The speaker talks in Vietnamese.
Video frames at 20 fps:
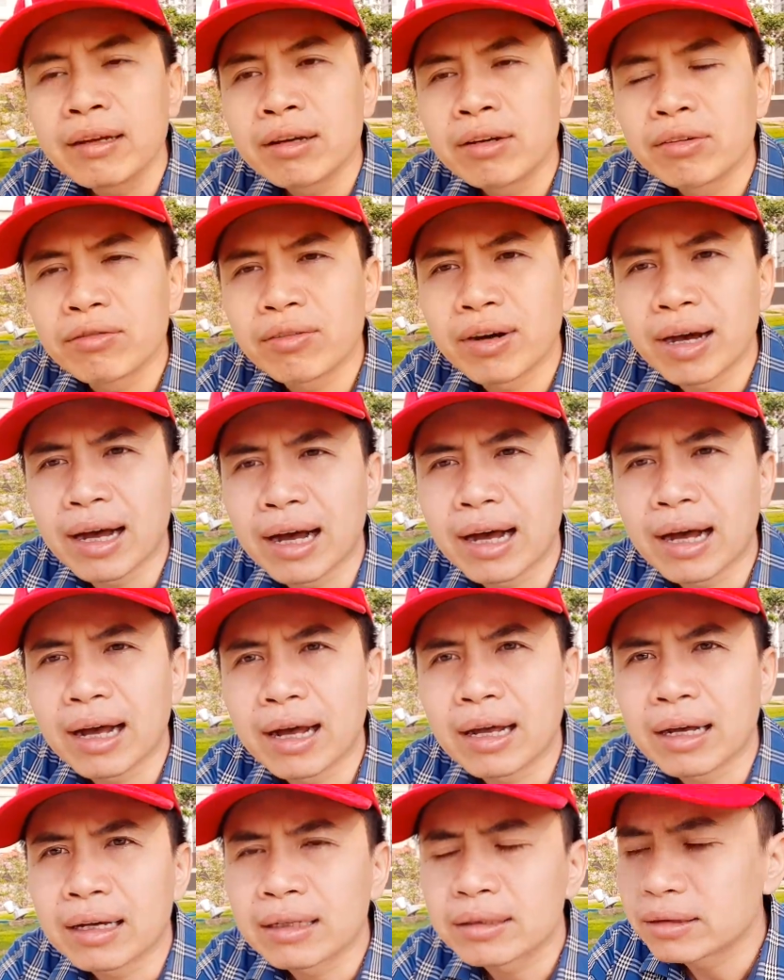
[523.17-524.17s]

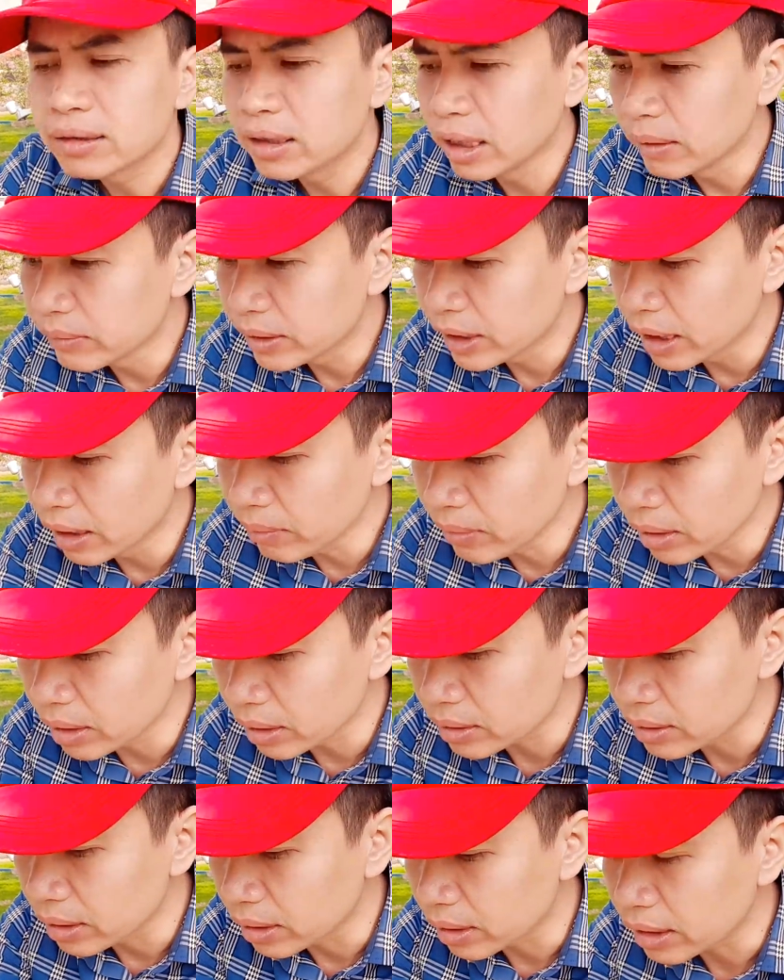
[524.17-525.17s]
và tìm kiếm
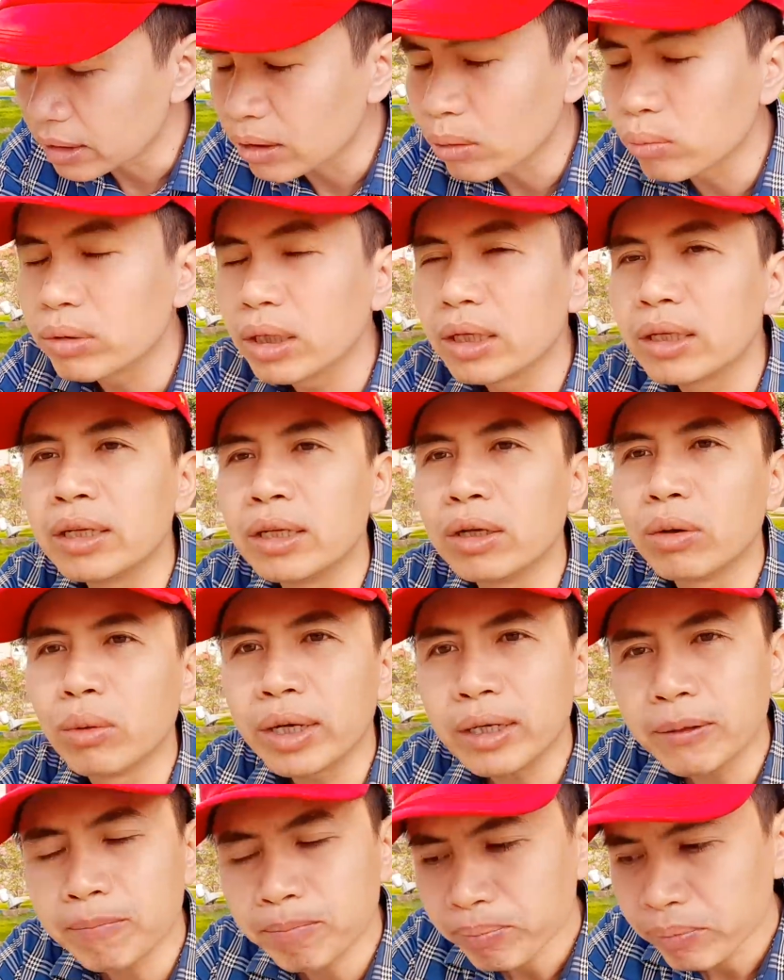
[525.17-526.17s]
được những cái thông tin hữu
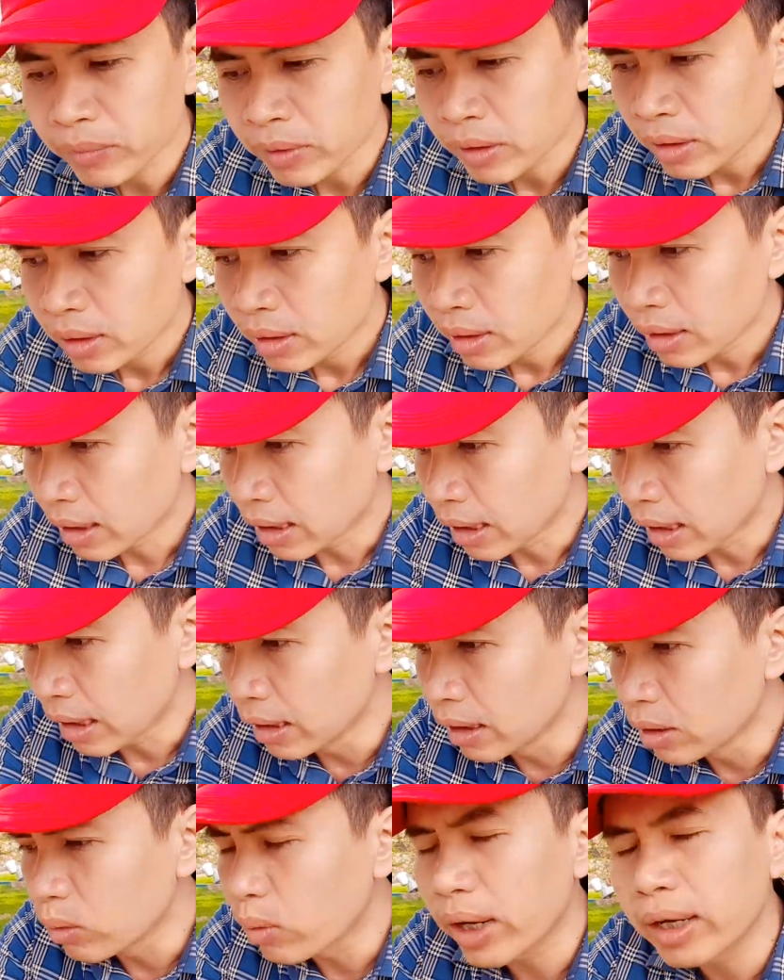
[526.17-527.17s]
ích
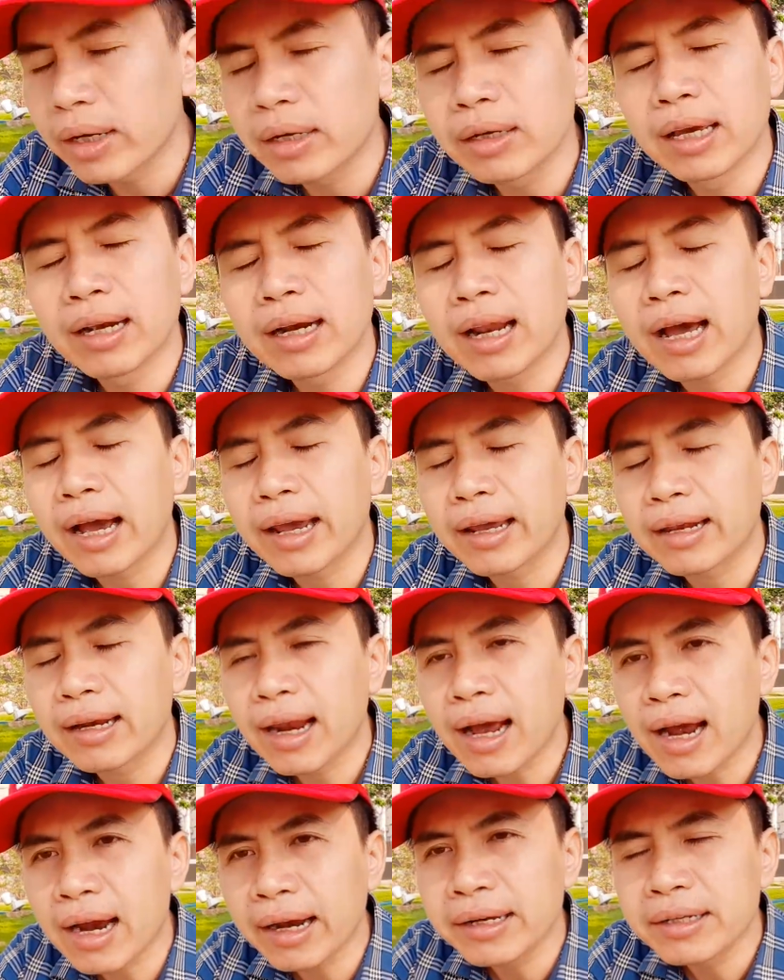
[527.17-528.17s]
À, đừng quên để lại
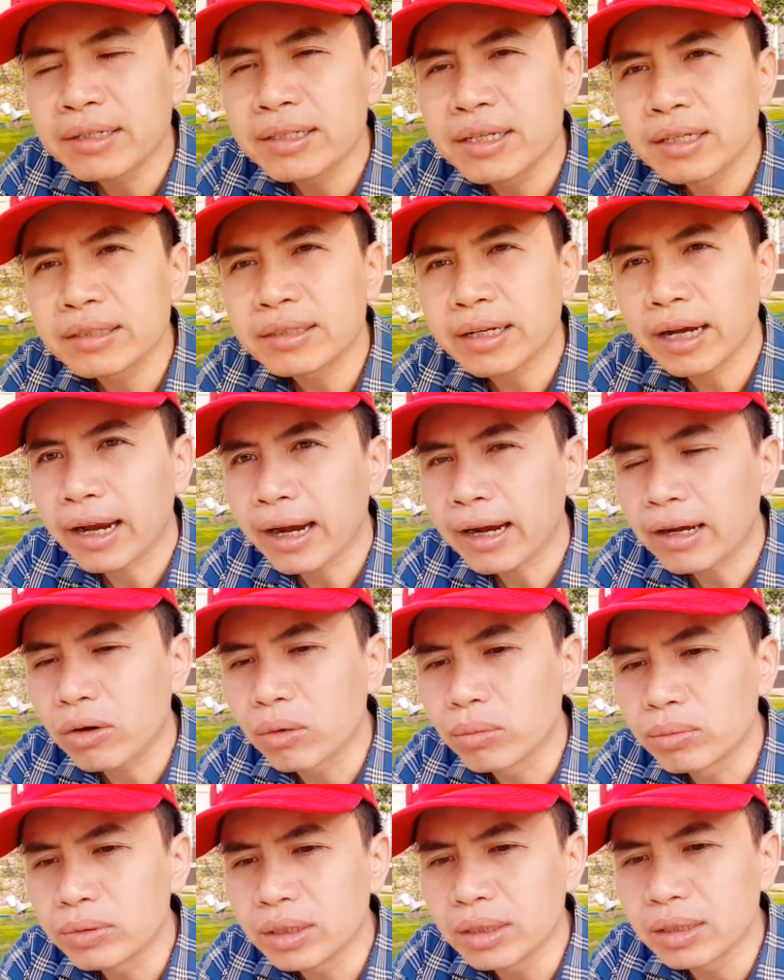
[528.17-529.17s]
like, chia sẻ
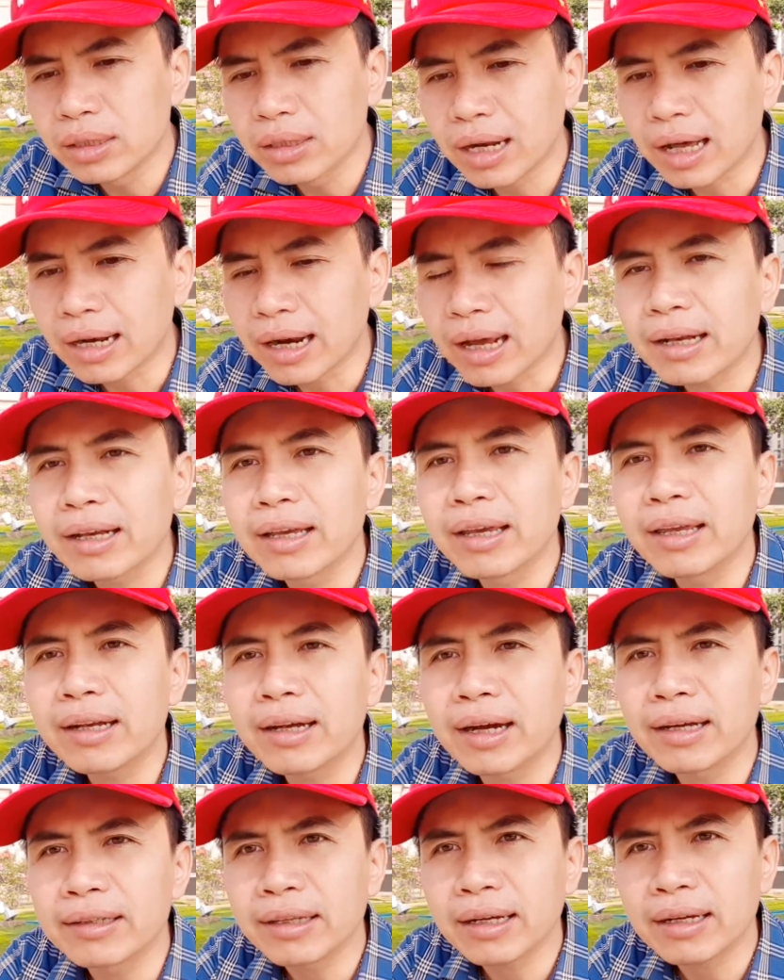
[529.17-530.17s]
cũng như là đăng ký
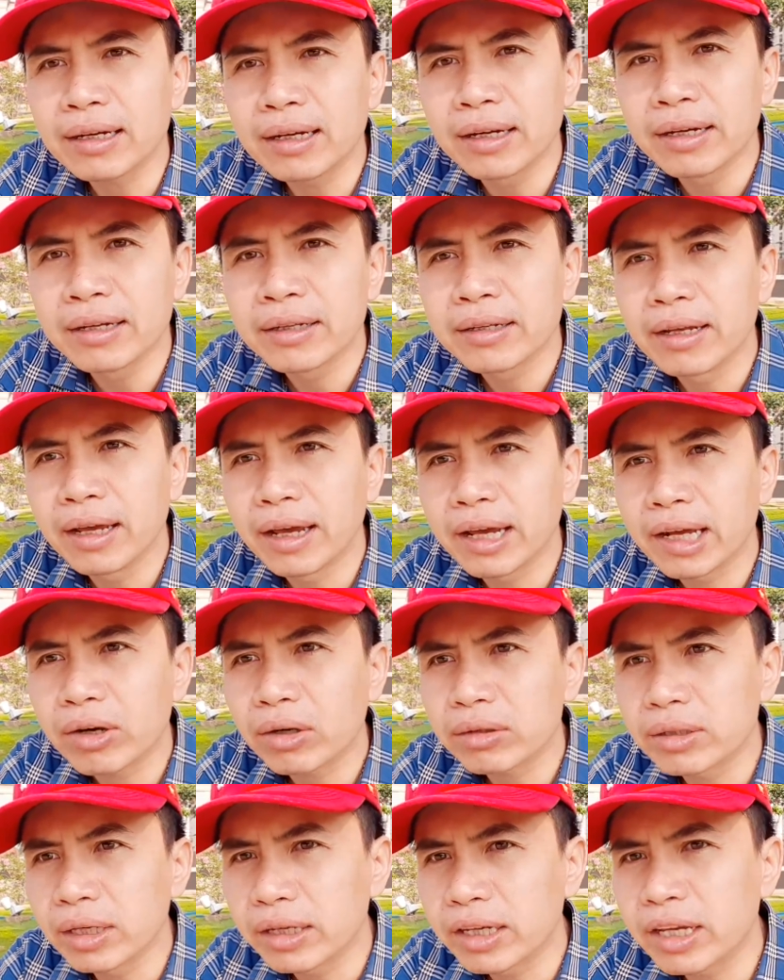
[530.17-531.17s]
kênh Thắng ơi để
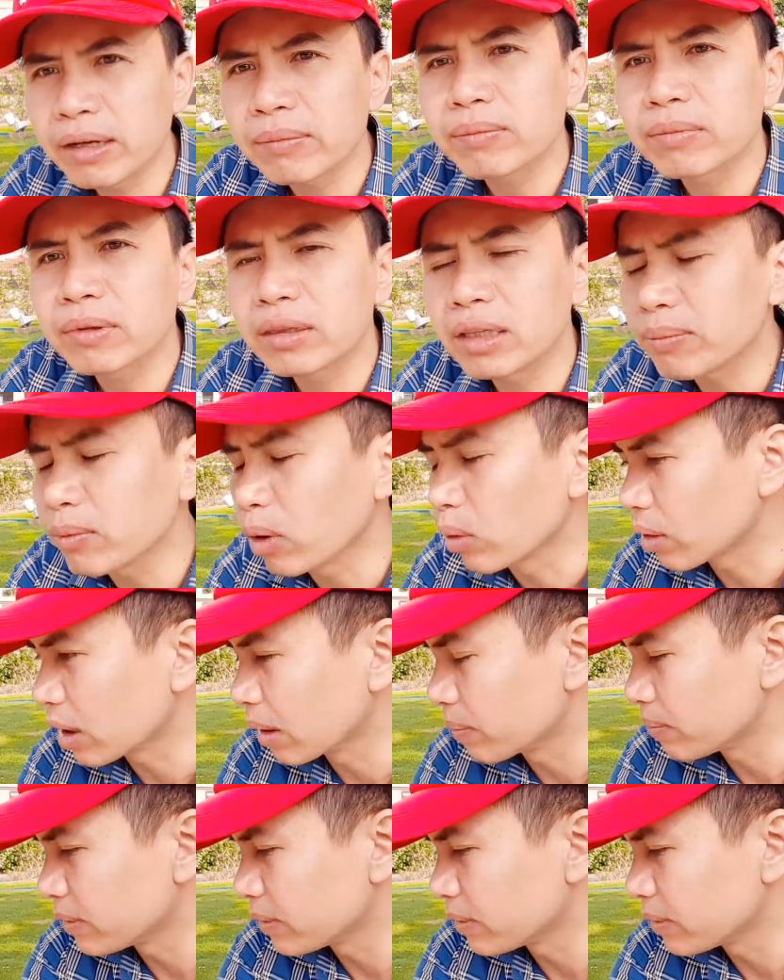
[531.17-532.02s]
có thể tiếp tiếp tục cập